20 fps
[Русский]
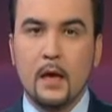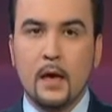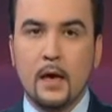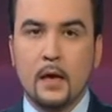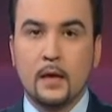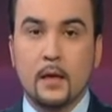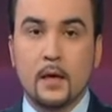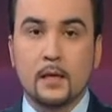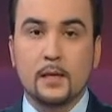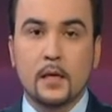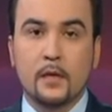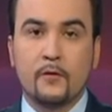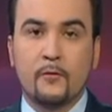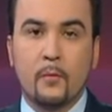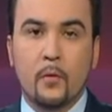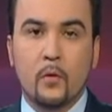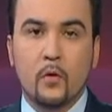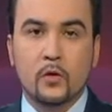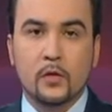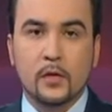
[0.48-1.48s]
Назад в
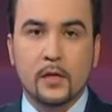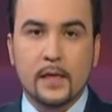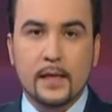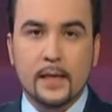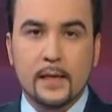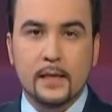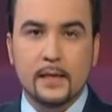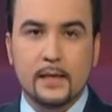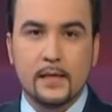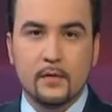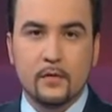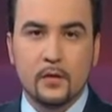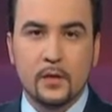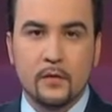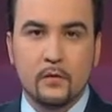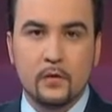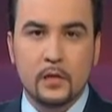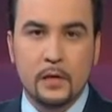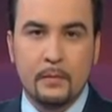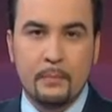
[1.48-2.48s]
прошлое. Сегодня
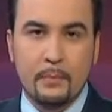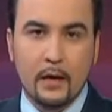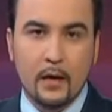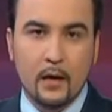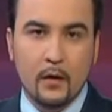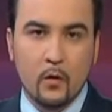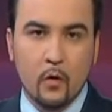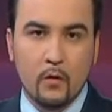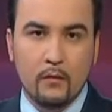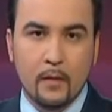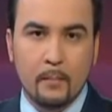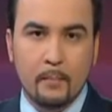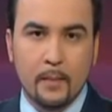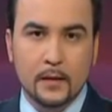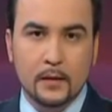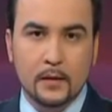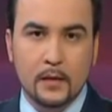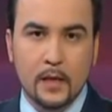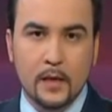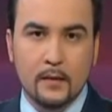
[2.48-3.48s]
возле Пирогова
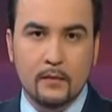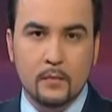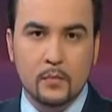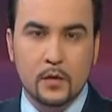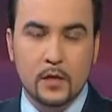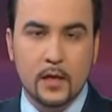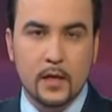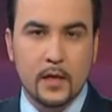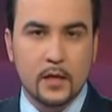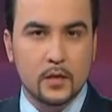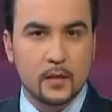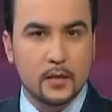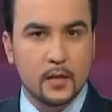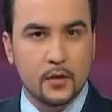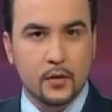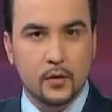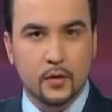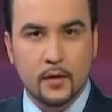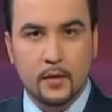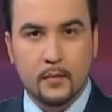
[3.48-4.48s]
под Киевом шли
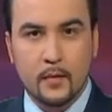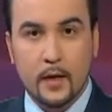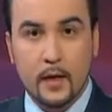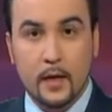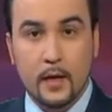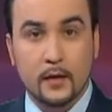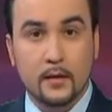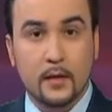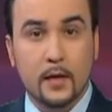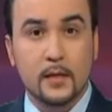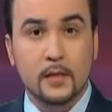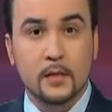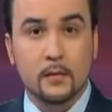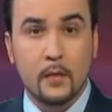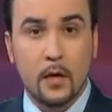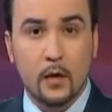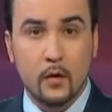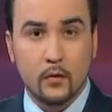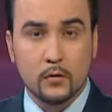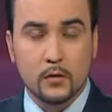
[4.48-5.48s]
ожесточенные бои. Летали
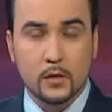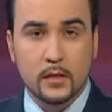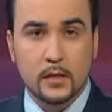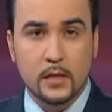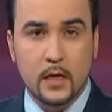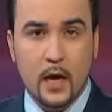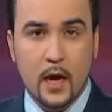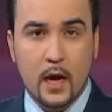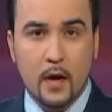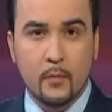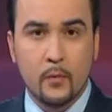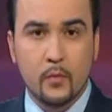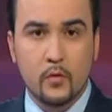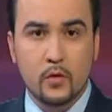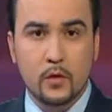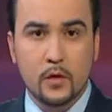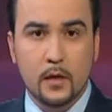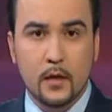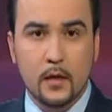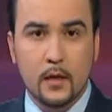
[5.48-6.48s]
самолеты, стреляли
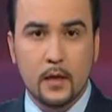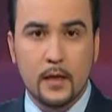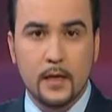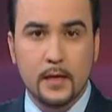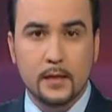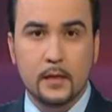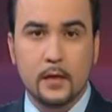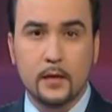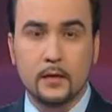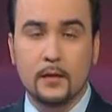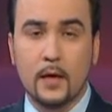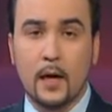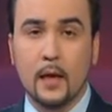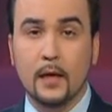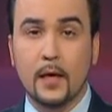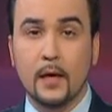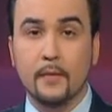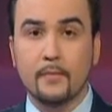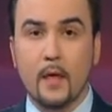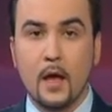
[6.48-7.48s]
пушки и ездили
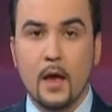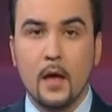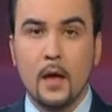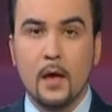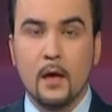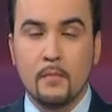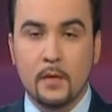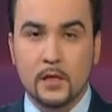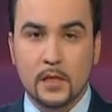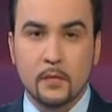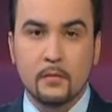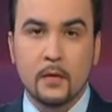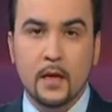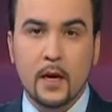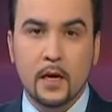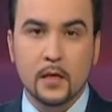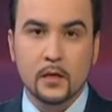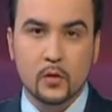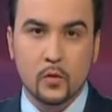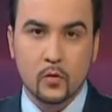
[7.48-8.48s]
танки. Масштабная
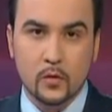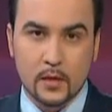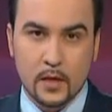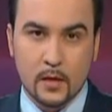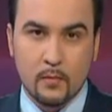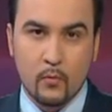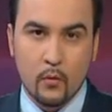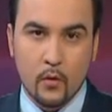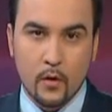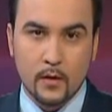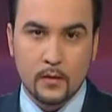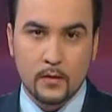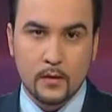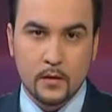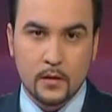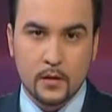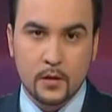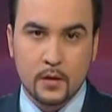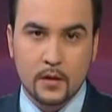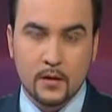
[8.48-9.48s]
реконструкция боя
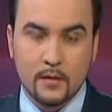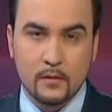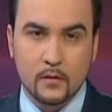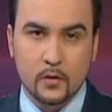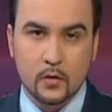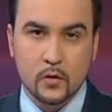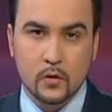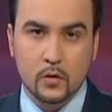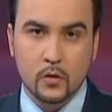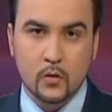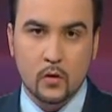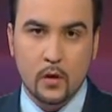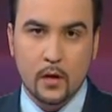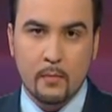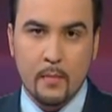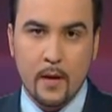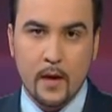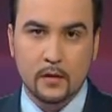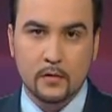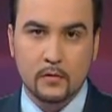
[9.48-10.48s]

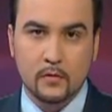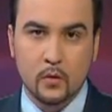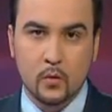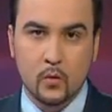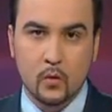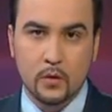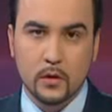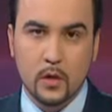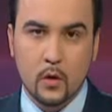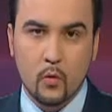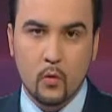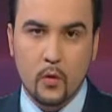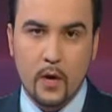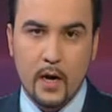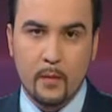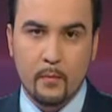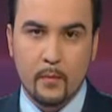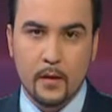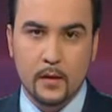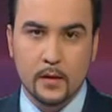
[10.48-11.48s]
1945 года у
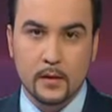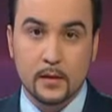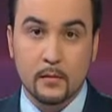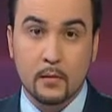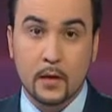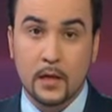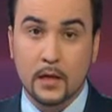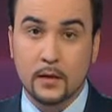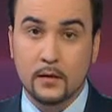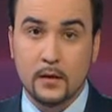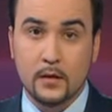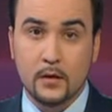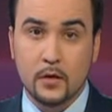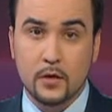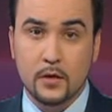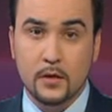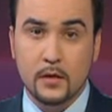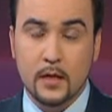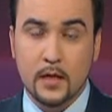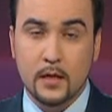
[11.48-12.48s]
Эльбы собрала
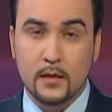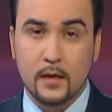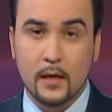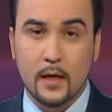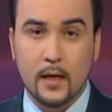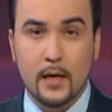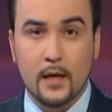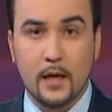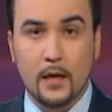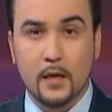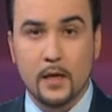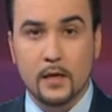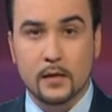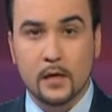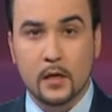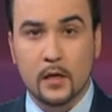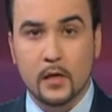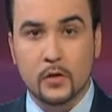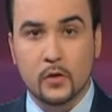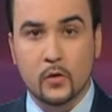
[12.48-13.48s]
тысячи зрителей и
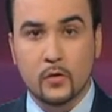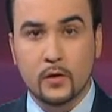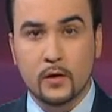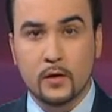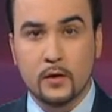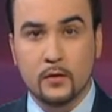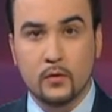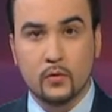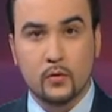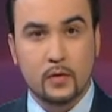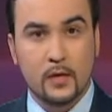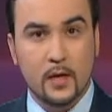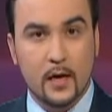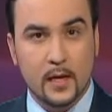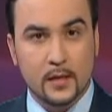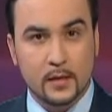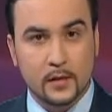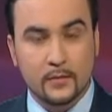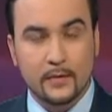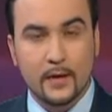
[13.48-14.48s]
несколько сотен
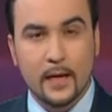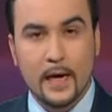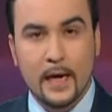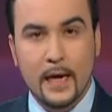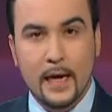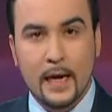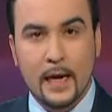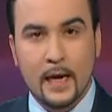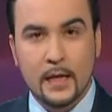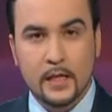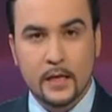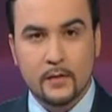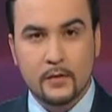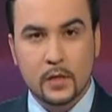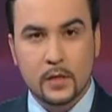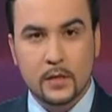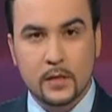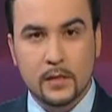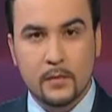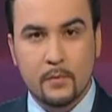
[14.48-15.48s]
энтузиастов,
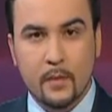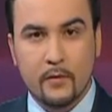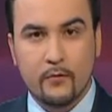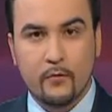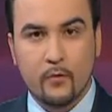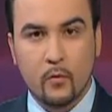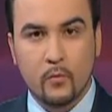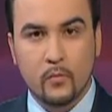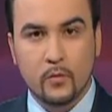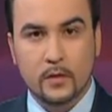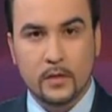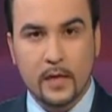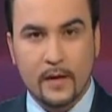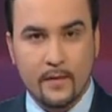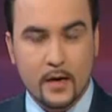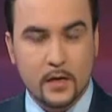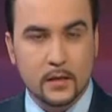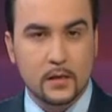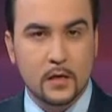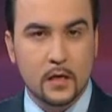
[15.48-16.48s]
надевших на себя форму
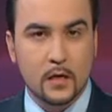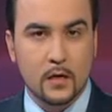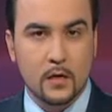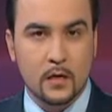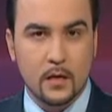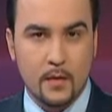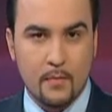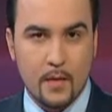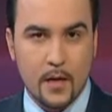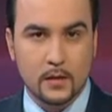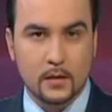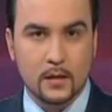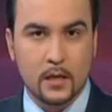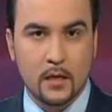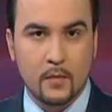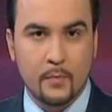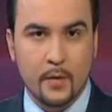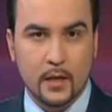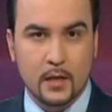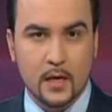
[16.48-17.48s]
советских,
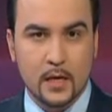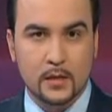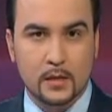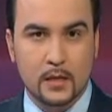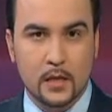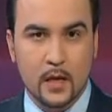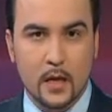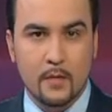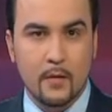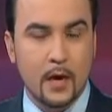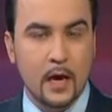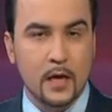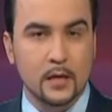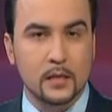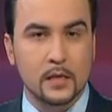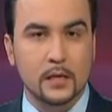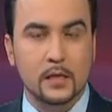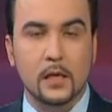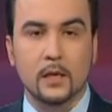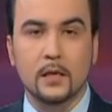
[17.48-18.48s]
немецких, британских и
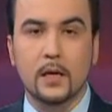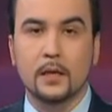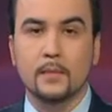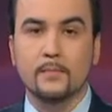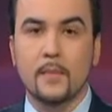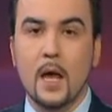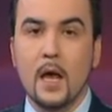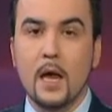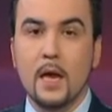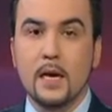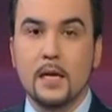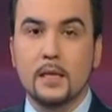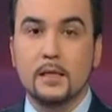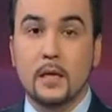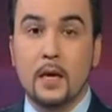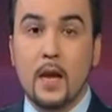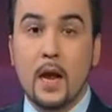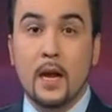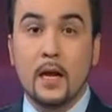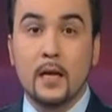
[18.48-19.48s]
американских солдат.
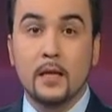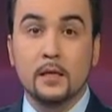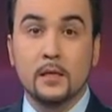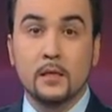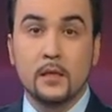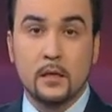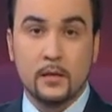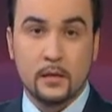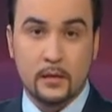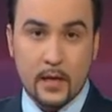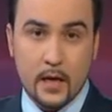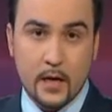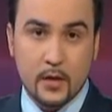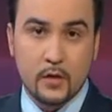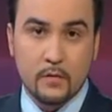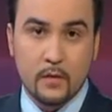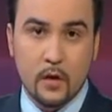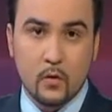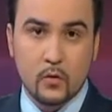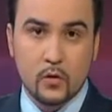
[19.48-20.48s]
Стреляли из
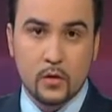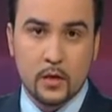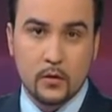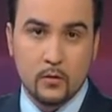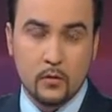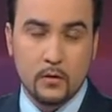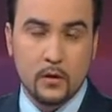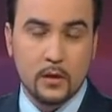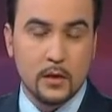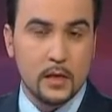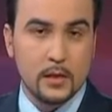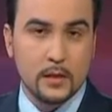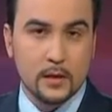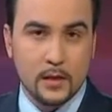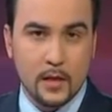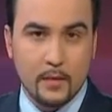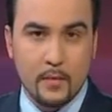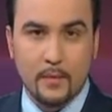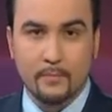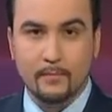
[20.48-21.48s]
настоящего оружия, но
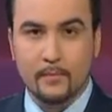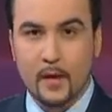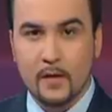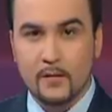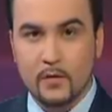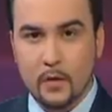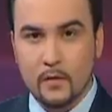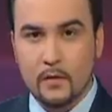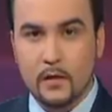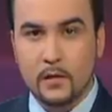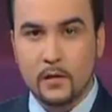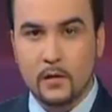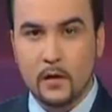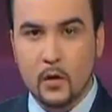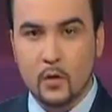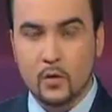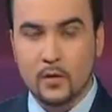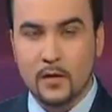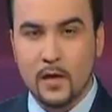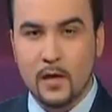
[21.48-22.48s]
холостыми. Все видел
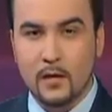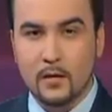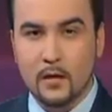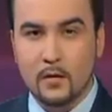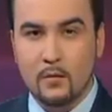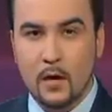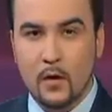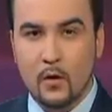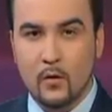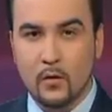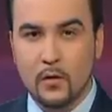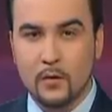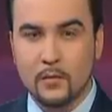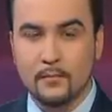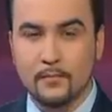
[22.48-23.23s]
Руслан Ермолюк.